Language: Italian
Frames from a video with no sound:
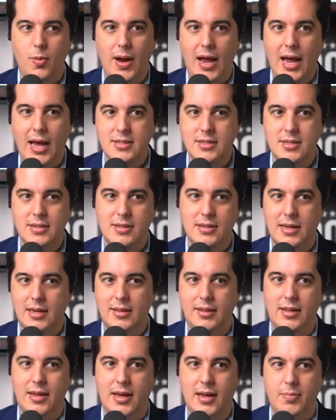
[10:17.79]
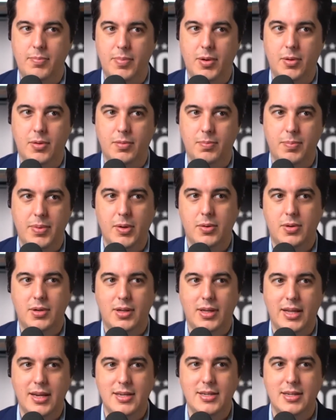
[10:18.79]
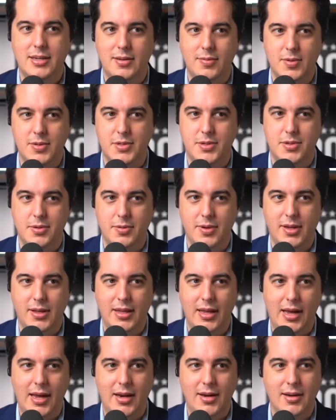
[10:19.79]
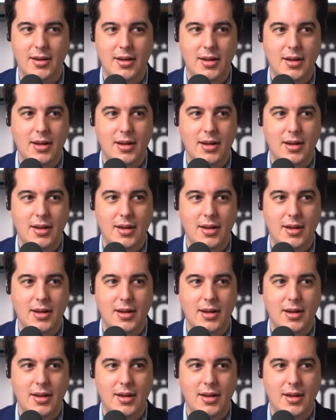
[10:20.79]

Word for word: Chi non l'ha mai fatto? Bill Clinton lo faceva.